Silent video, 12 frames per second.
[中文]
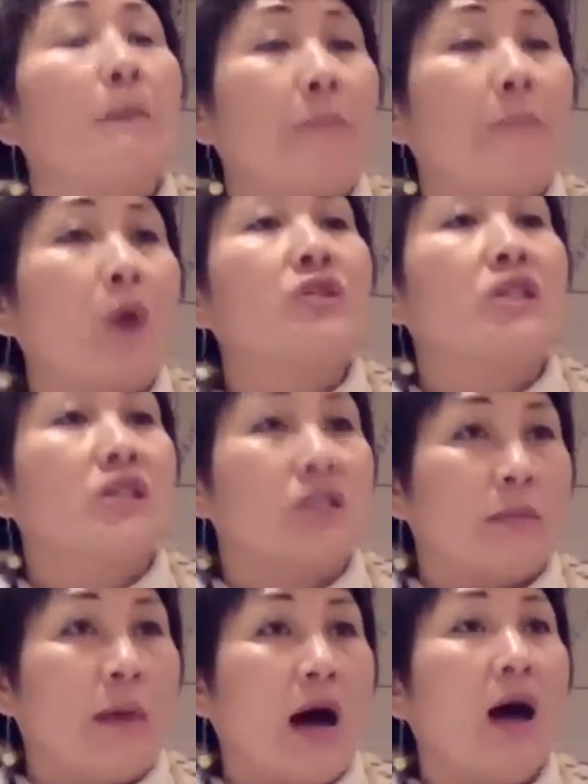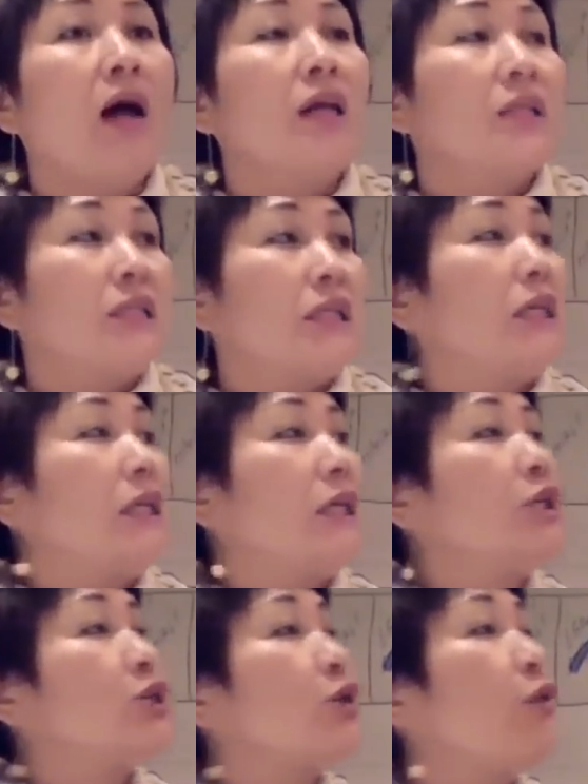标记是什么？基
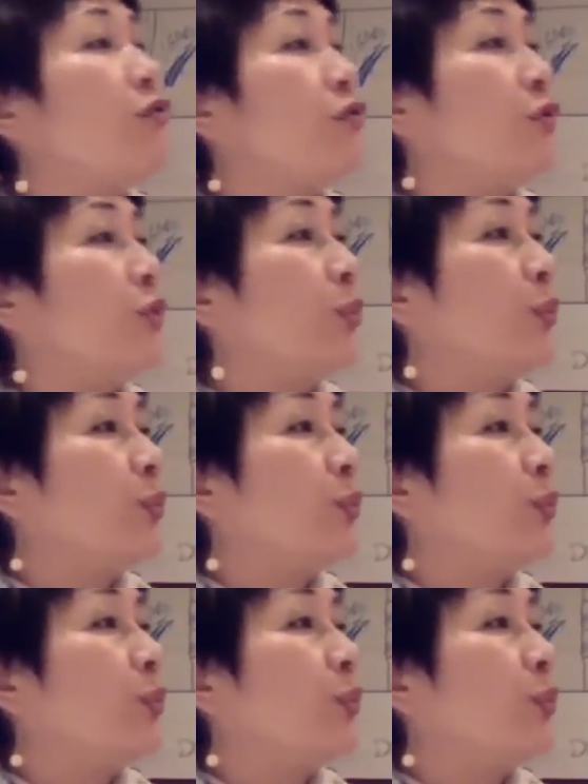因修复。